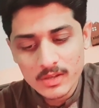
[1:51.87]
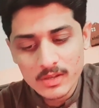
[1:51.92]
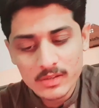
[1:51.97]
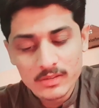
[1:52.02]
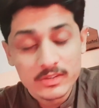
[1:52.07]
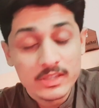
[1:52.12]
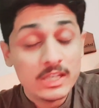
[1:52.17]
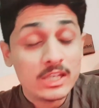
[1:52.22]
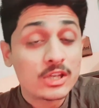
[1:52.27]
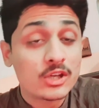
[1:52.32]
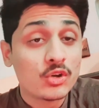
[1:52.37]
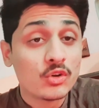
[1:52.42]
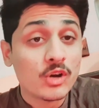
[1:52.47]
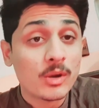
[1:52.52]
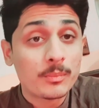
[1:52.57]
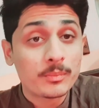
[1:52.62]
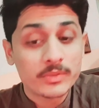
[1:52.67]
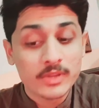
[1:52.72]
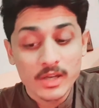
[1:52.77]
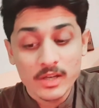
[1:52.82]
दिल को
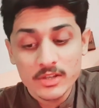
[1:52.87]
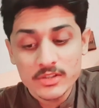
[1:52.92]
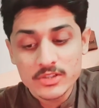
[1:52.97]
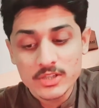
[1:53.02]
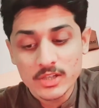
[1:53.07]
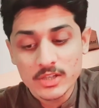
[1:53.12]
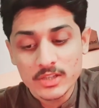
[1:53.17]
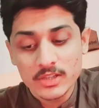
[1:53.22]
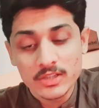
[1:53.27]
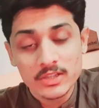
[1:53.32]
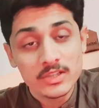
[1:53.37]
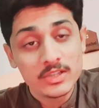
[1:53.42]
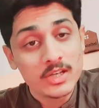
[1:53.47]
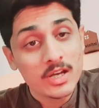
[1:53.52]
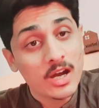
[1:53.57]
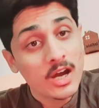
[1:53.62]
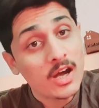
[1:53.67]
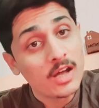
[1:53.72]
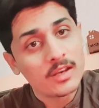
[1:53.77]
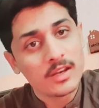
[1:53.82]
अब तक यकीन
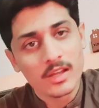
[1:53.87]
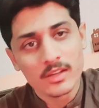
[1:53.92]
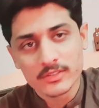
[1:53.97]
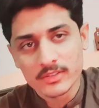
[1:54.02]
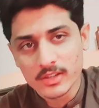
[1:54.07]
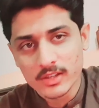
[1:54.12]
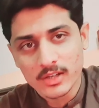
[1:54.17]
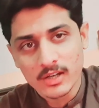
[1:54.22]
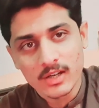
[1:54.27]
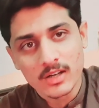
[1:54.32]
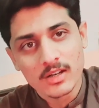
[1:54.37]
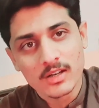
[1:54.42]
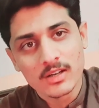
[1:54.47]
आ ना सका